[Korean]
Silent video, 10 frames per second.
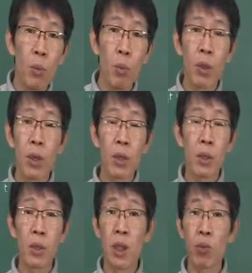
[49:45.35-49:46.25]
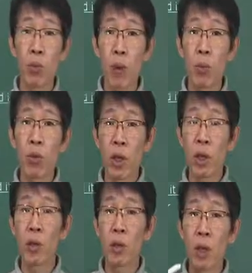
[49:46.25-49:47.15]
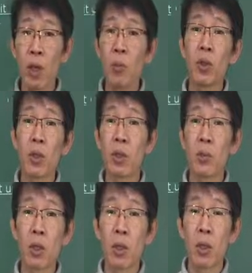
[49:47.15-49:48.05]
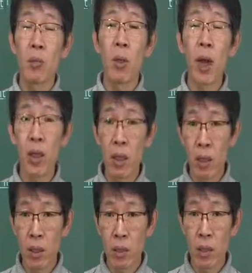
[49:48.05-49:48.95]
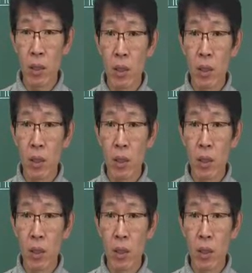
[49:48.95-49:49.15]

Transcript: 뻔한 것들이 자주 반복되는 것 때문에 여러분이 맞게 되는